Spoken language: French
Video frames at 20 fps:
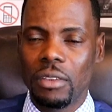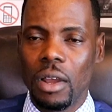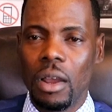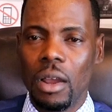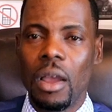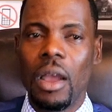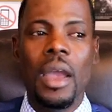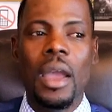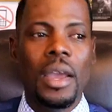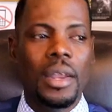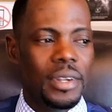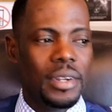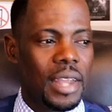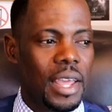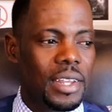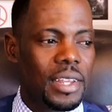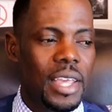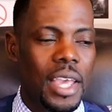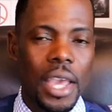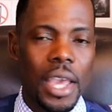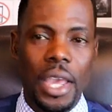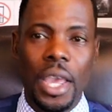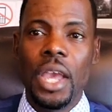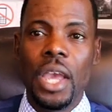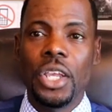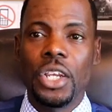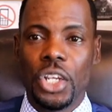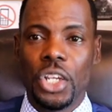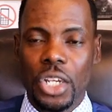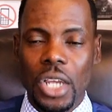attend. Derrière
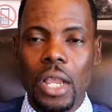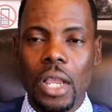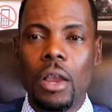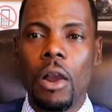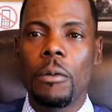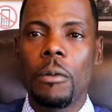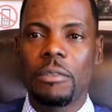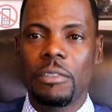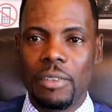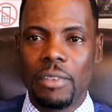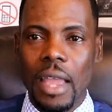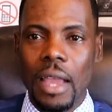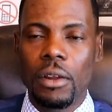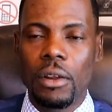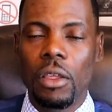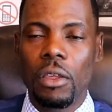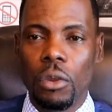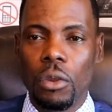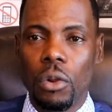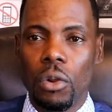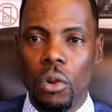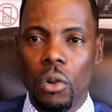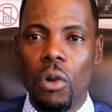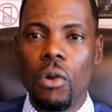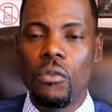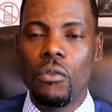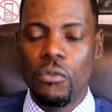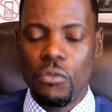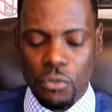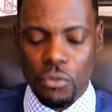chaque obstacle que
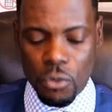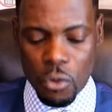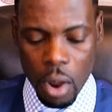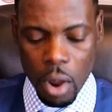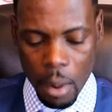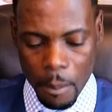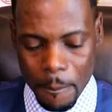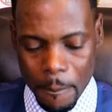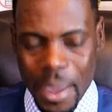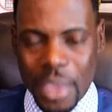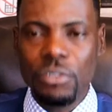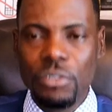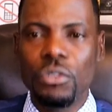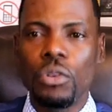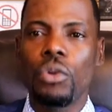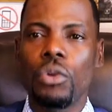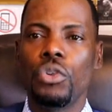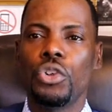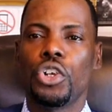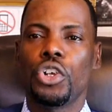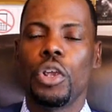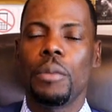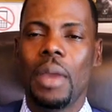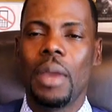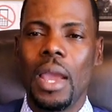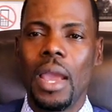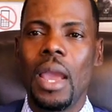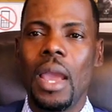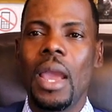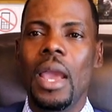l'on vous met sur le
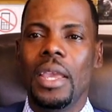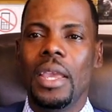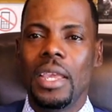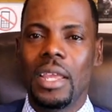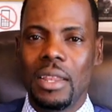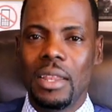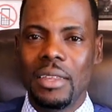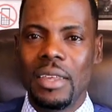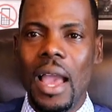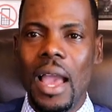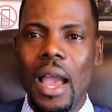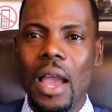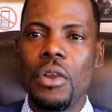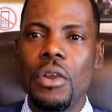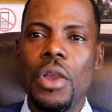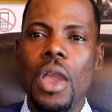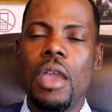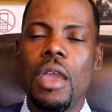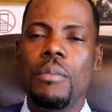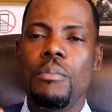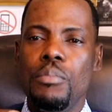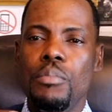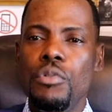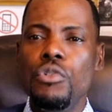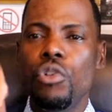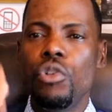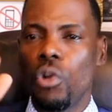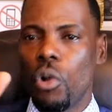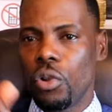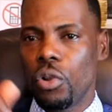chemin, il y a un
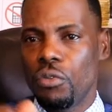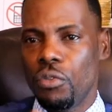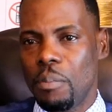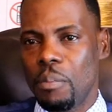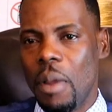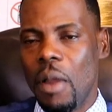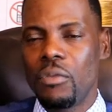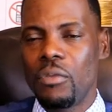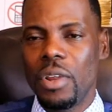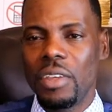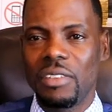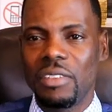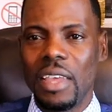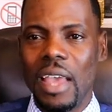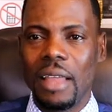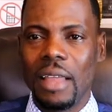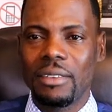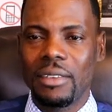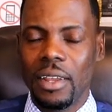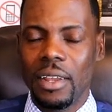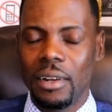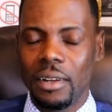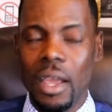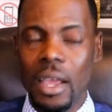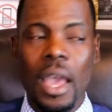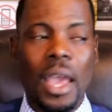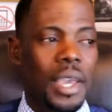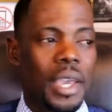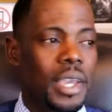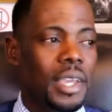but qu'on ne veut pas vous laisser atteindre.
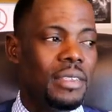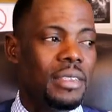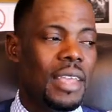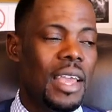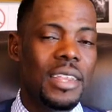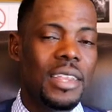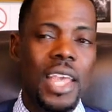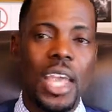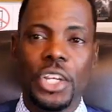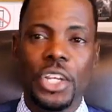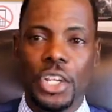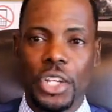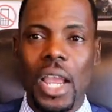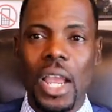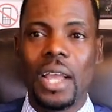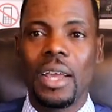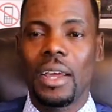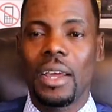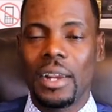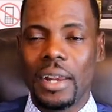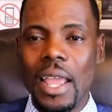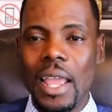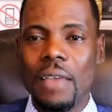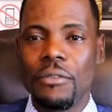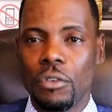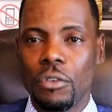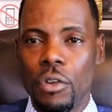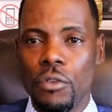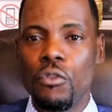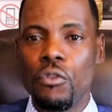Et derrière chaque
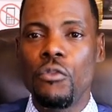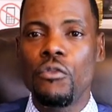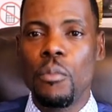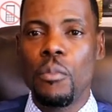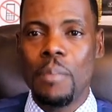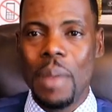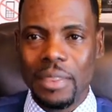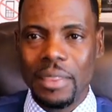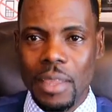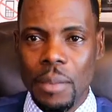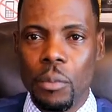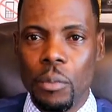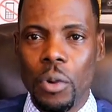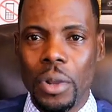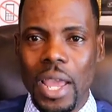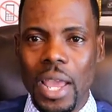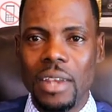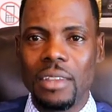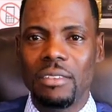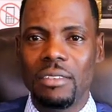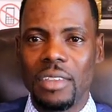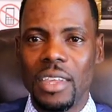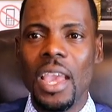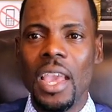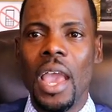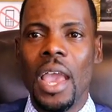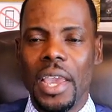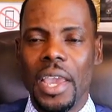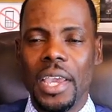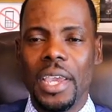rêve que vous vous battez pour
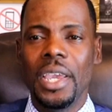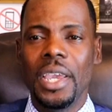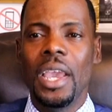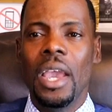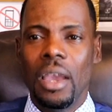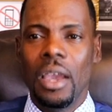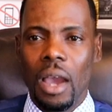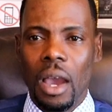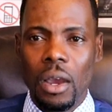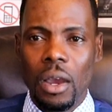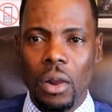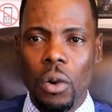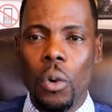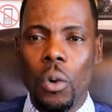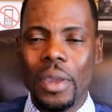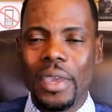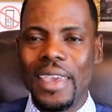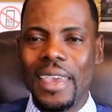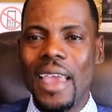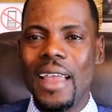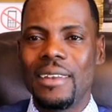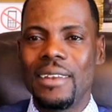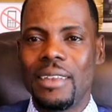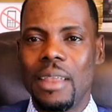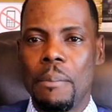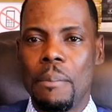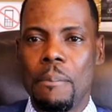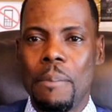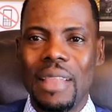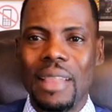réaliser et euh,
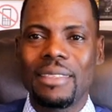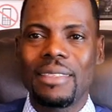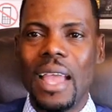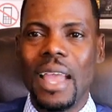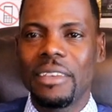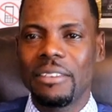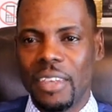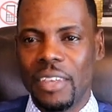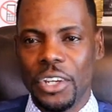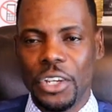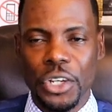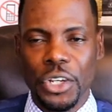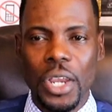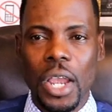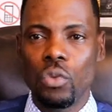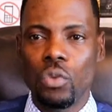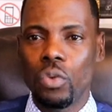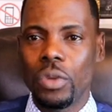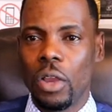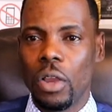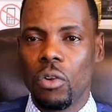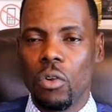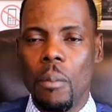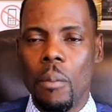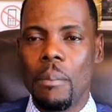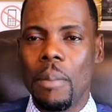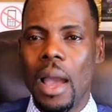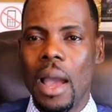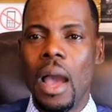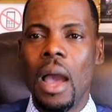auquel des batailles s'acharnent ou des
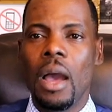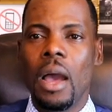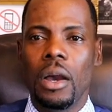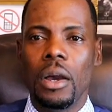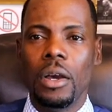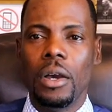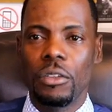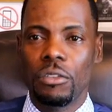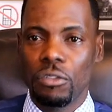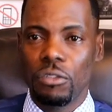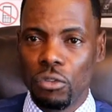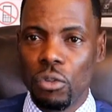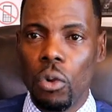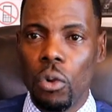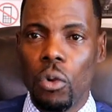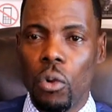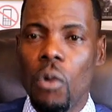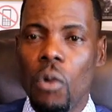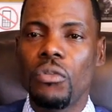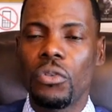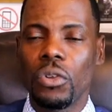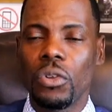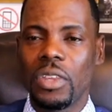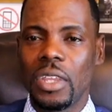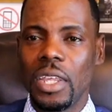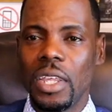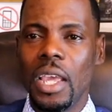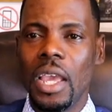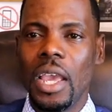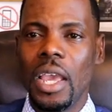combats euh, sont
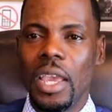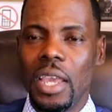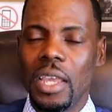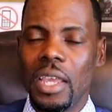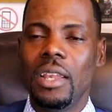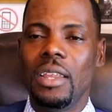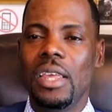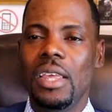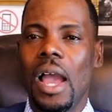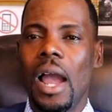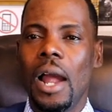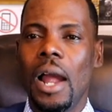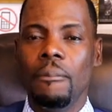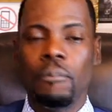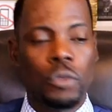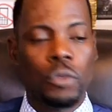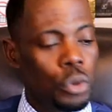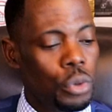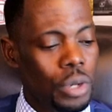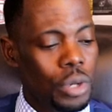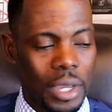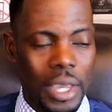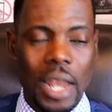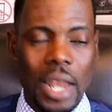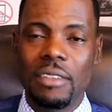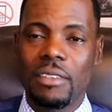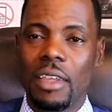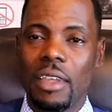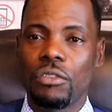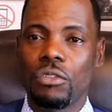confrontés, il y a une
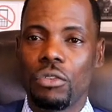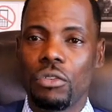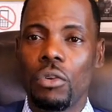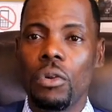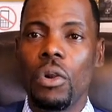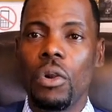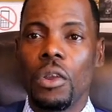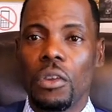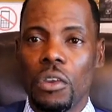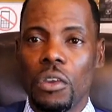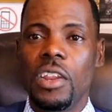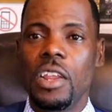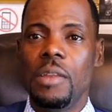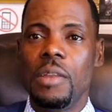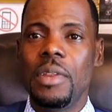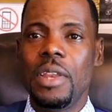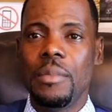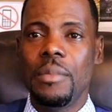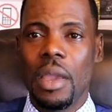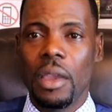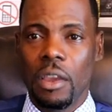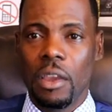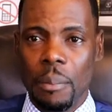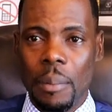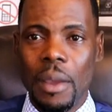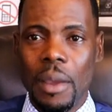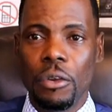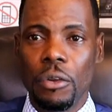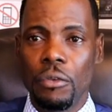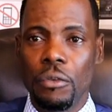réalisation que l'ennemi
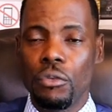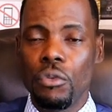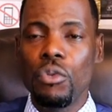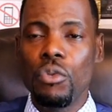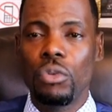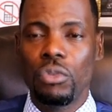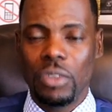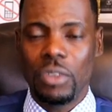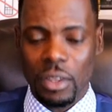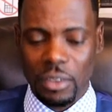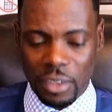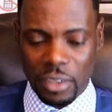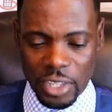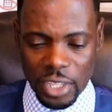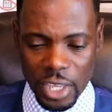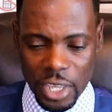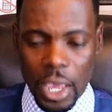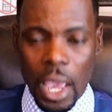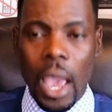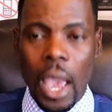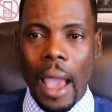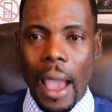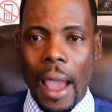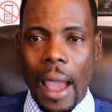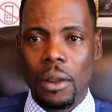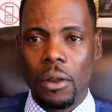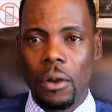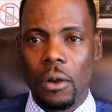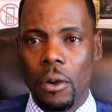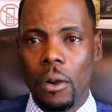n'aimerait pas que vous atteigniez.
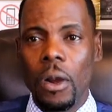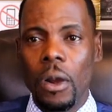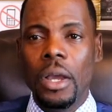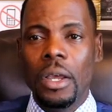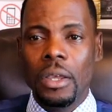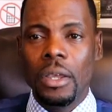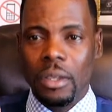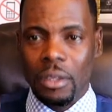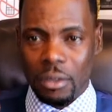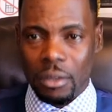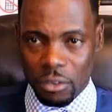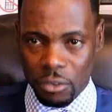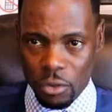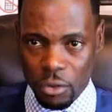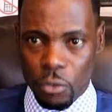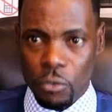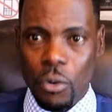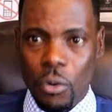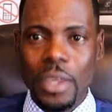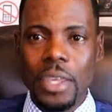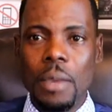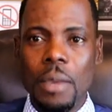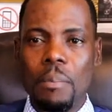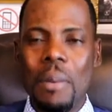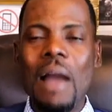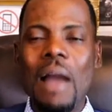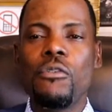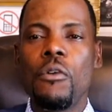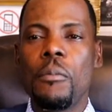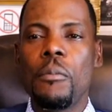Alors, ne voyez
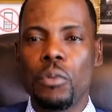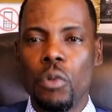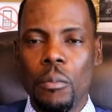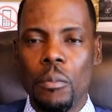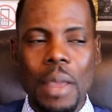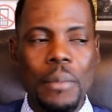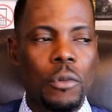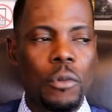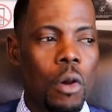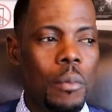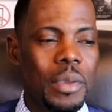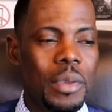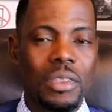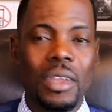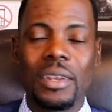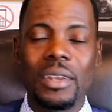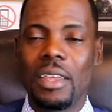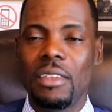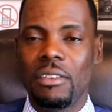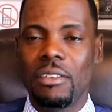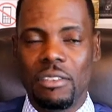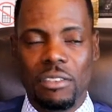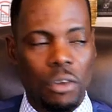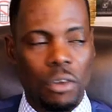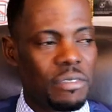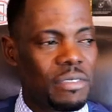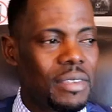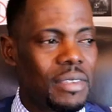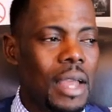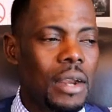pas vos problèmes comme étant des
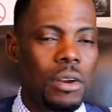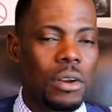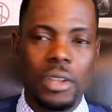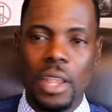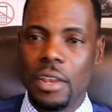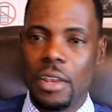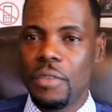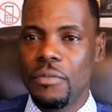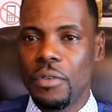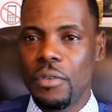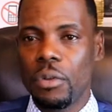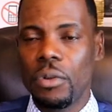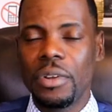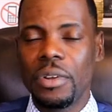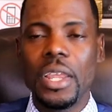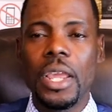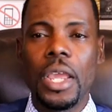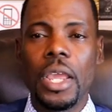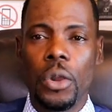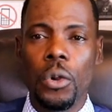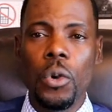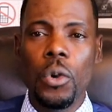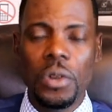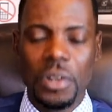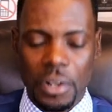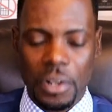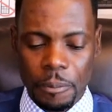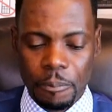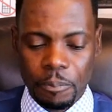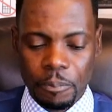obstacles, des difficultés et
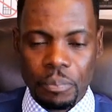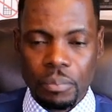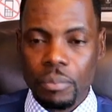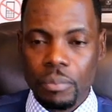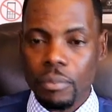autres.